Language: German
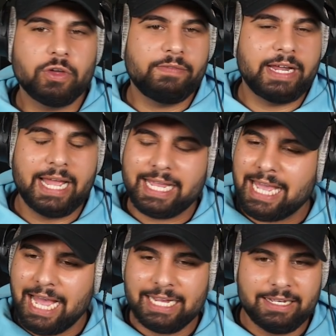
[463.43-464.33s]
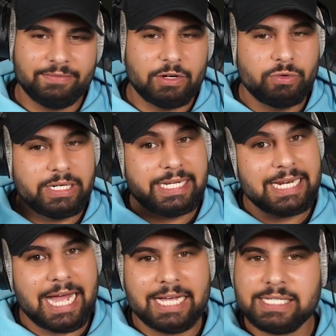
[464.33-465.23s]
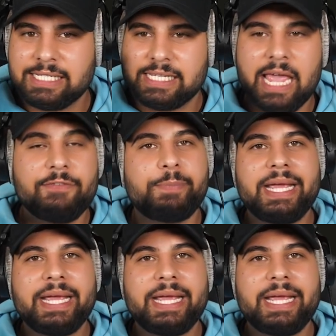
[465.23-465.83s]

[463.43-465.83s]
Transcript: war der krank. Wenn du ihn lila hast, safe bei